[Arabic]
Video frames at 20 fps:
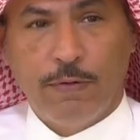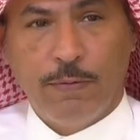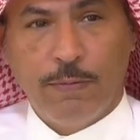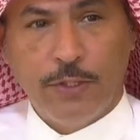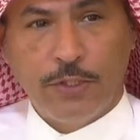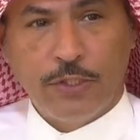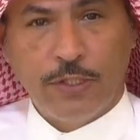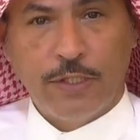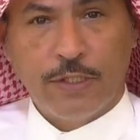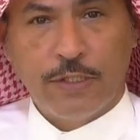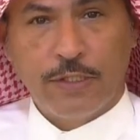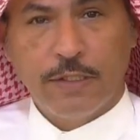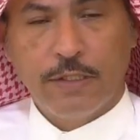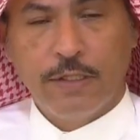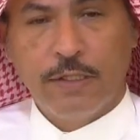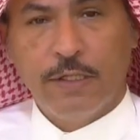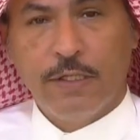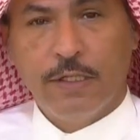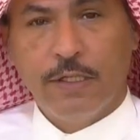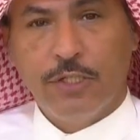المجلس
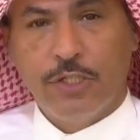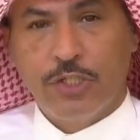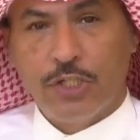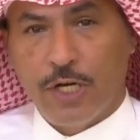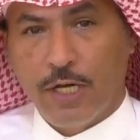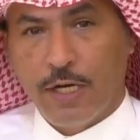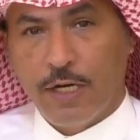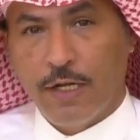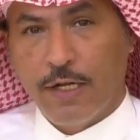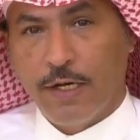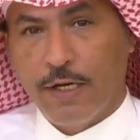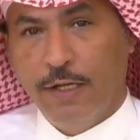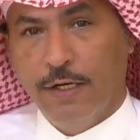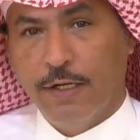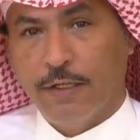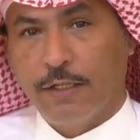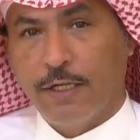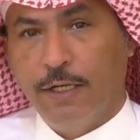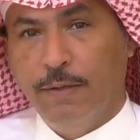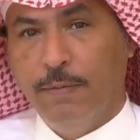ان شاء الله راح
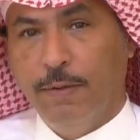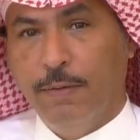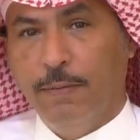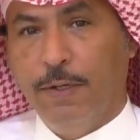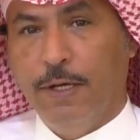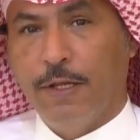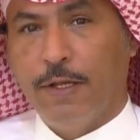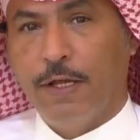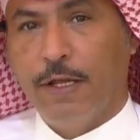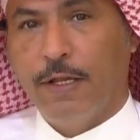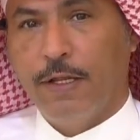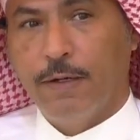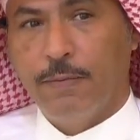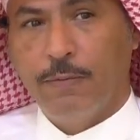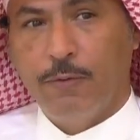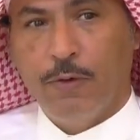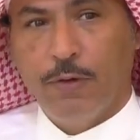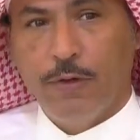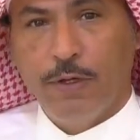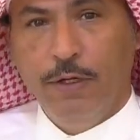نطرح مع بعض هذه
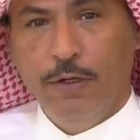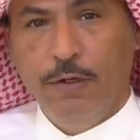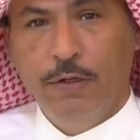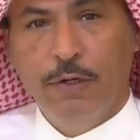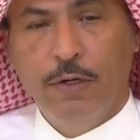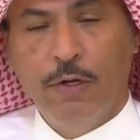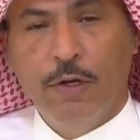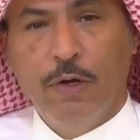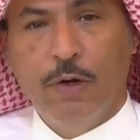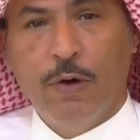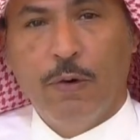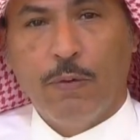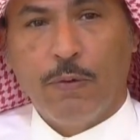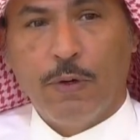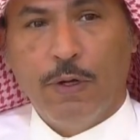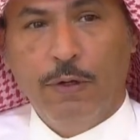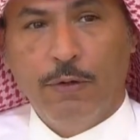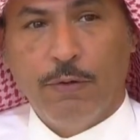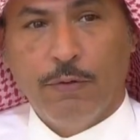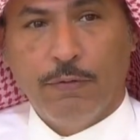المواضيع
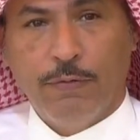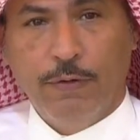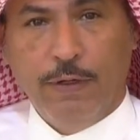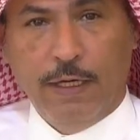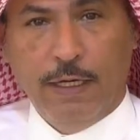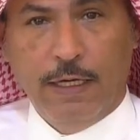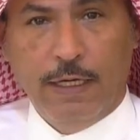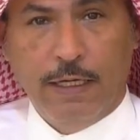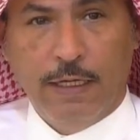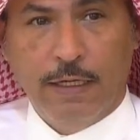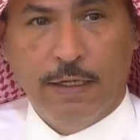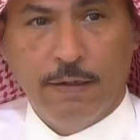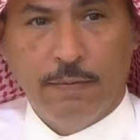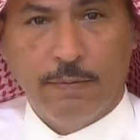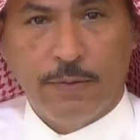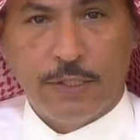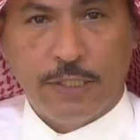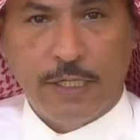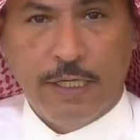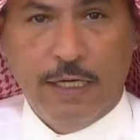وراح نضفي عليها
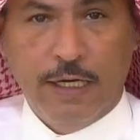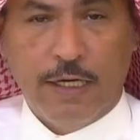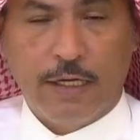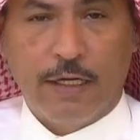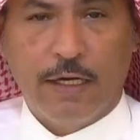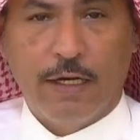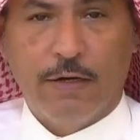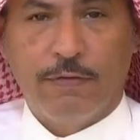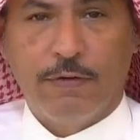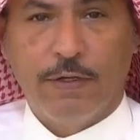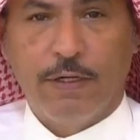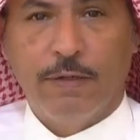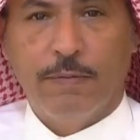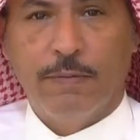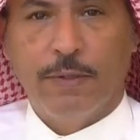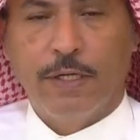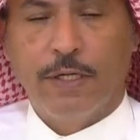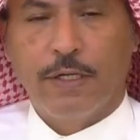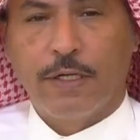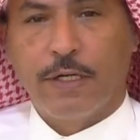مساحه كافيه
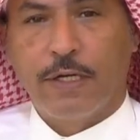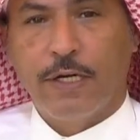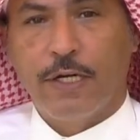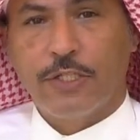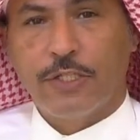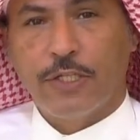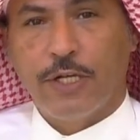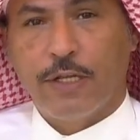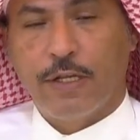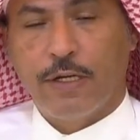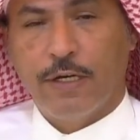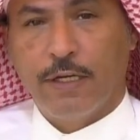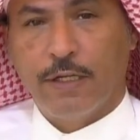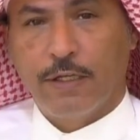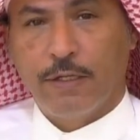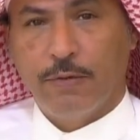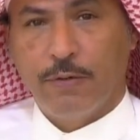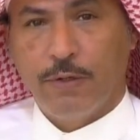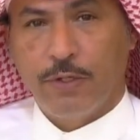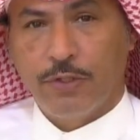من النقاش اثناء
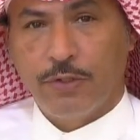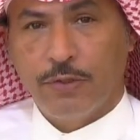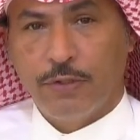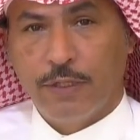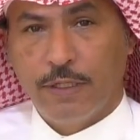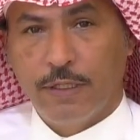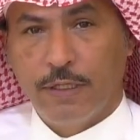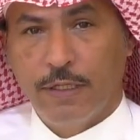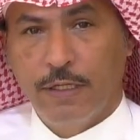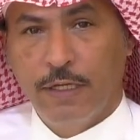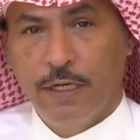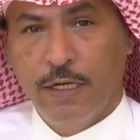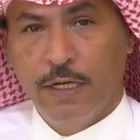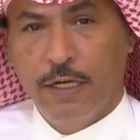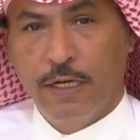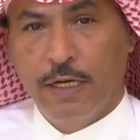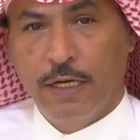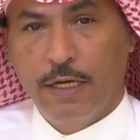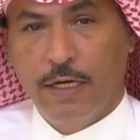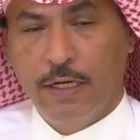تواجدنا
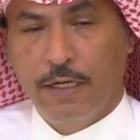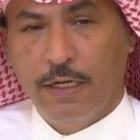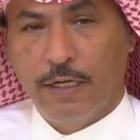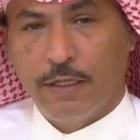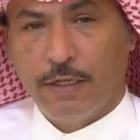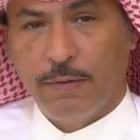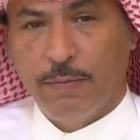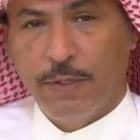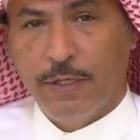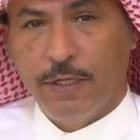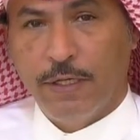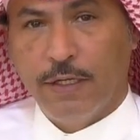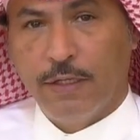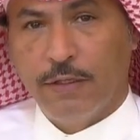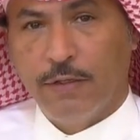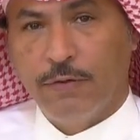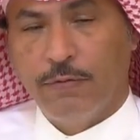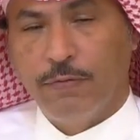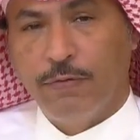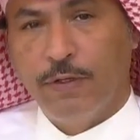اللي نتمنى
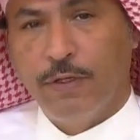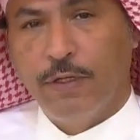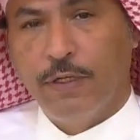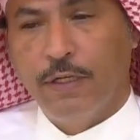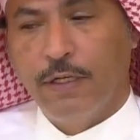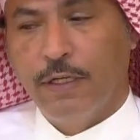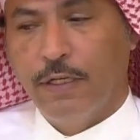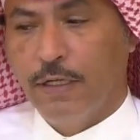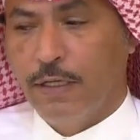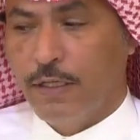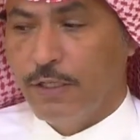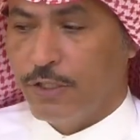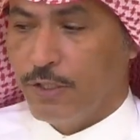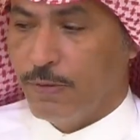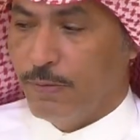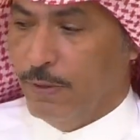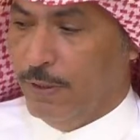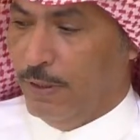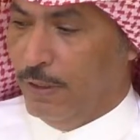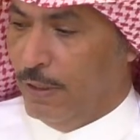التوفيق
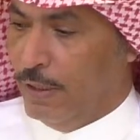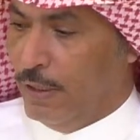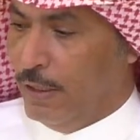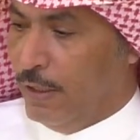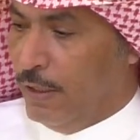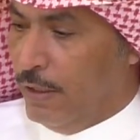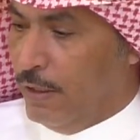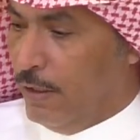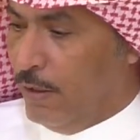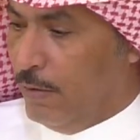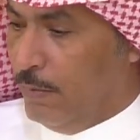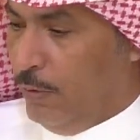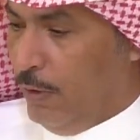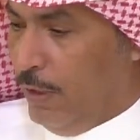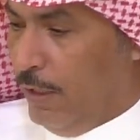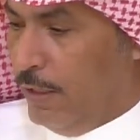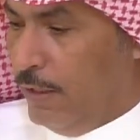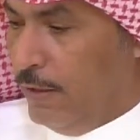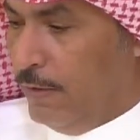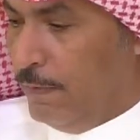للجميع ابو
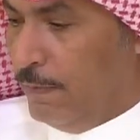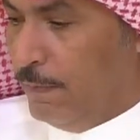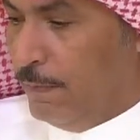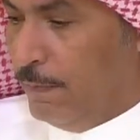علي